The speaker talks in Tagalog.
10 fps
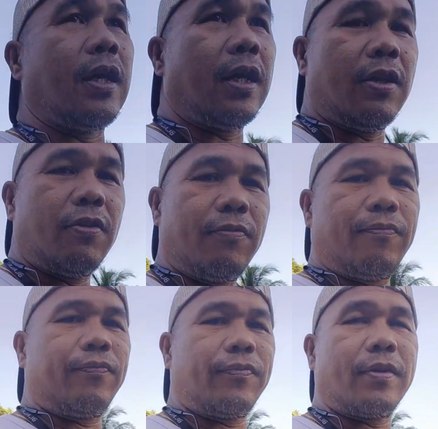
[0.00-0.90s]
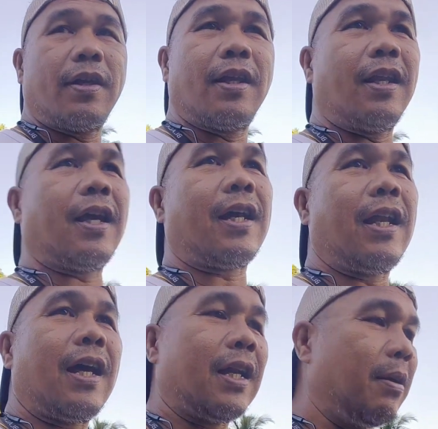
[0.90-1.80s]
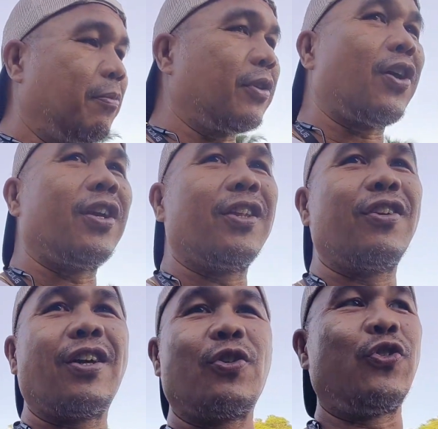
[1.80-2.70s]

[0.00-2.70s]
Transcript: ayan o lakad-lakad lang po tayo dito ng